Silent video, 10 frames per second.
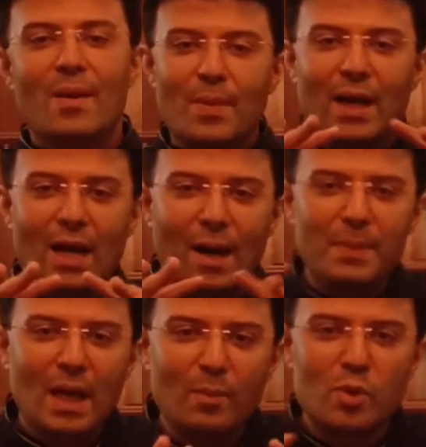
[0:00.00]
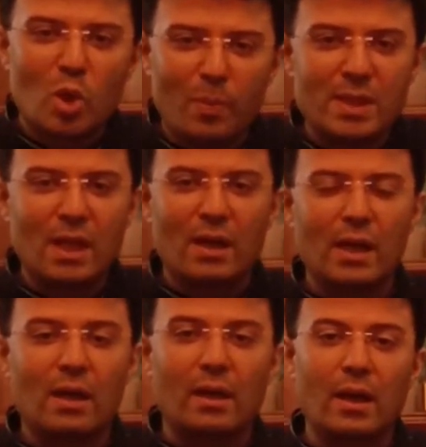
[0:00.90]
मगर अभी हम उसके ऊपर जिक्र
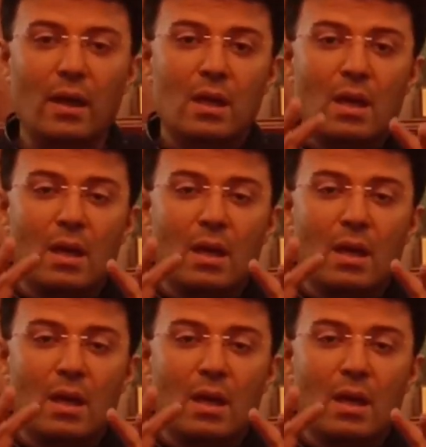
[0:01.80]
नहीं कर रहे